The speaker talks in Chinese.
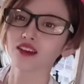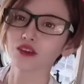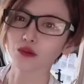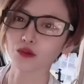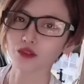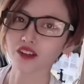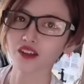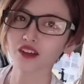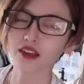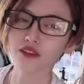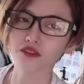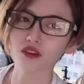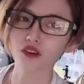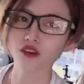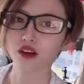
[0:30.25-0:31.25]
有这个黑
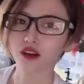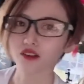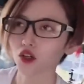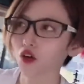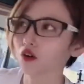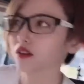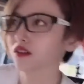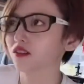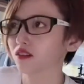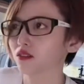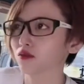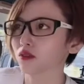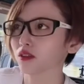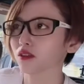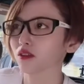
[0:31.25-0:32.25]
蜂啊，饶河是其
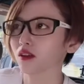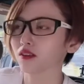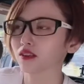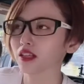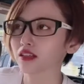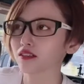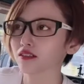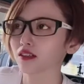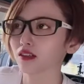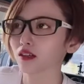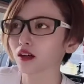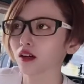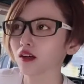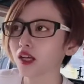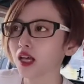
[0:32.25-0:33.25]
中一个，但是这
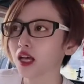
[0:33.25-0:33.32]
个